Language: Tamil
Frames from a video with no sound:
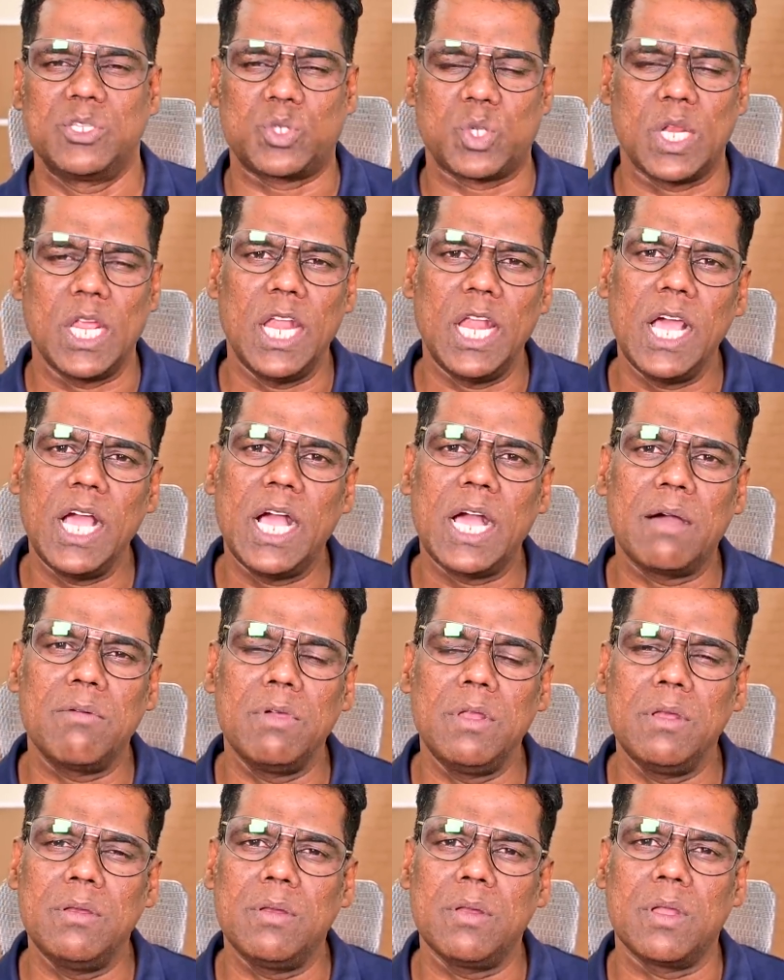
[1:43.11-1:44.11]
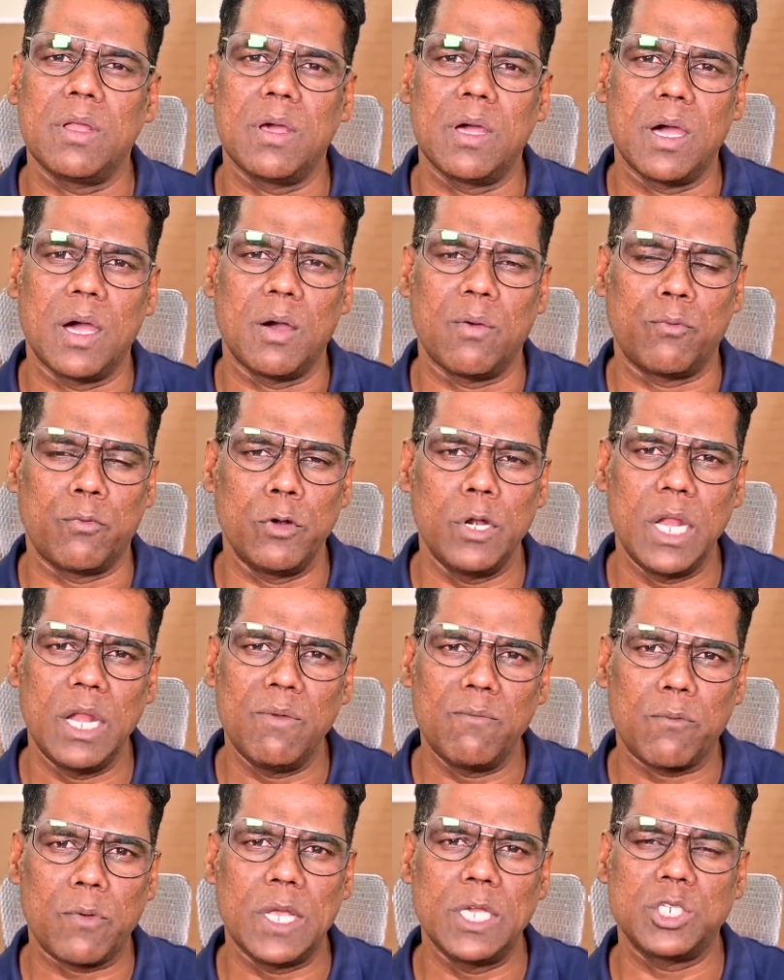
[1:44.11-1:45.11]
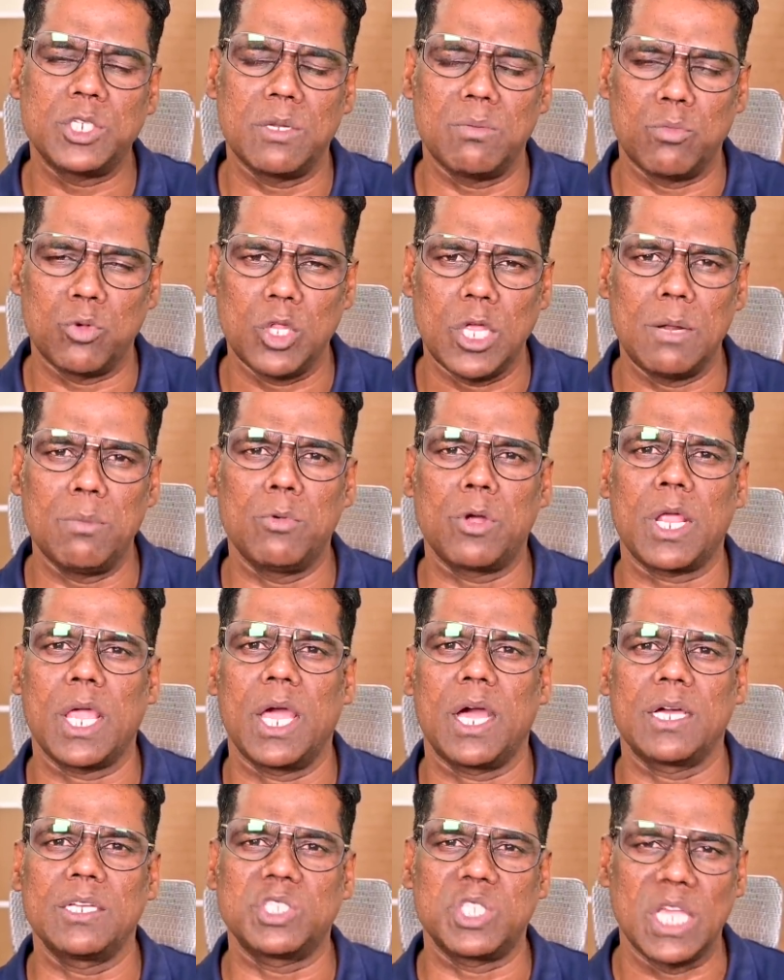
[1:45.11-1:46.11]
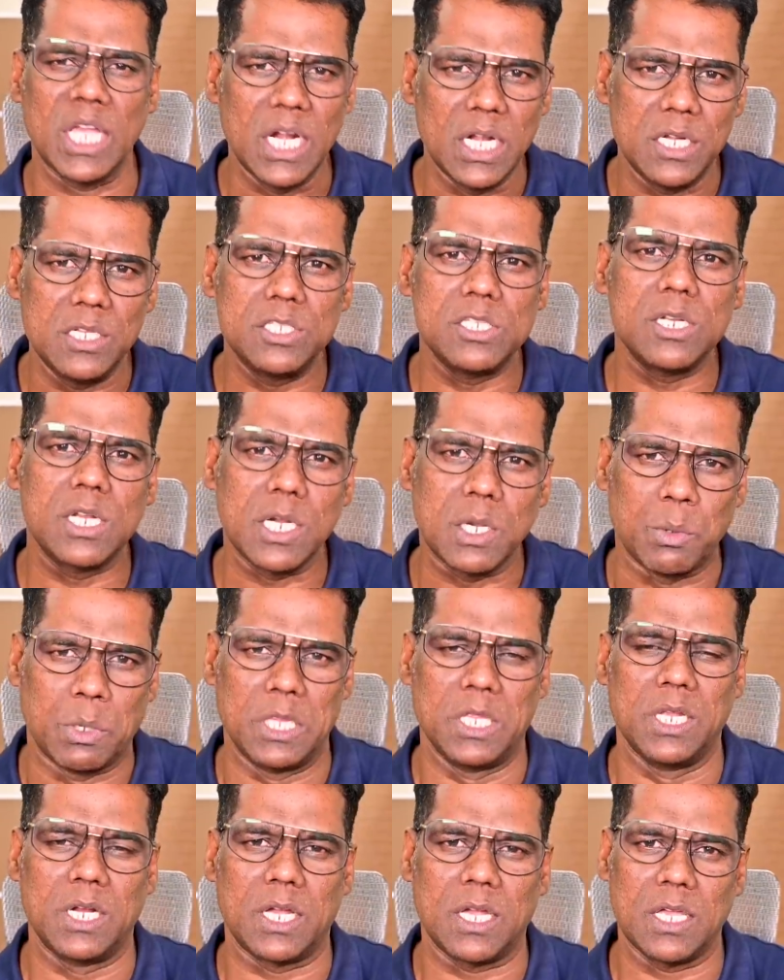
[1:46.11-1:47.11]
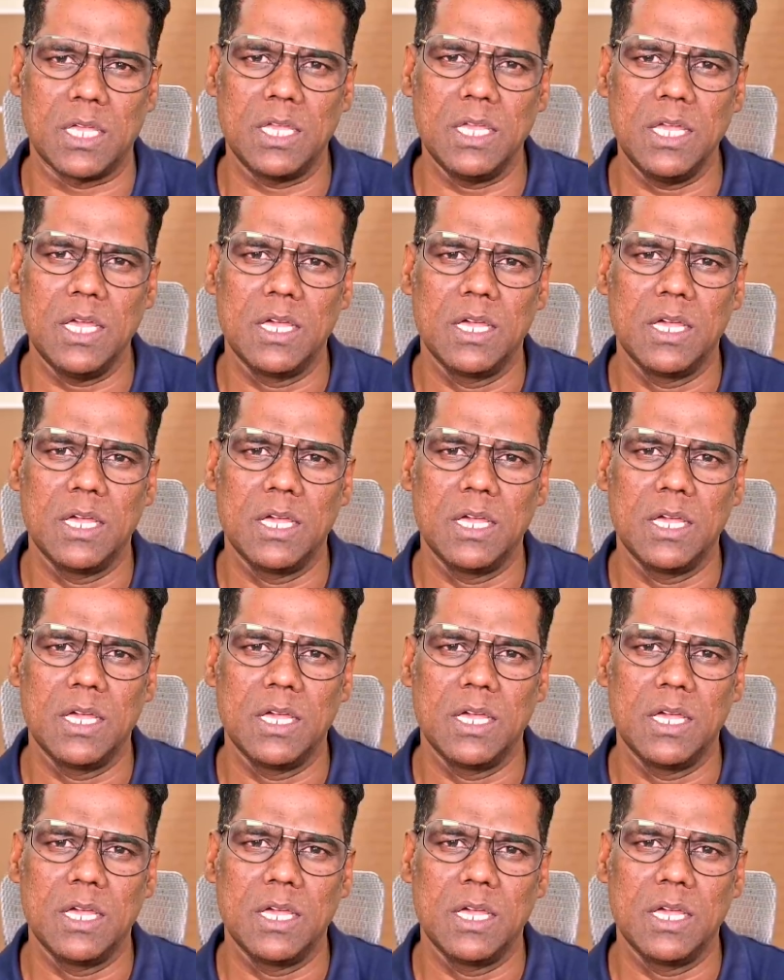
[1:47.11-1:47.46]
ஸ்ரீலங்காவின் ஃபுட் இன்ஃப்ளேஷன் முதல் முறையாக சிங்கிள் டிஜிட்டுக்கு வந்திருக்கு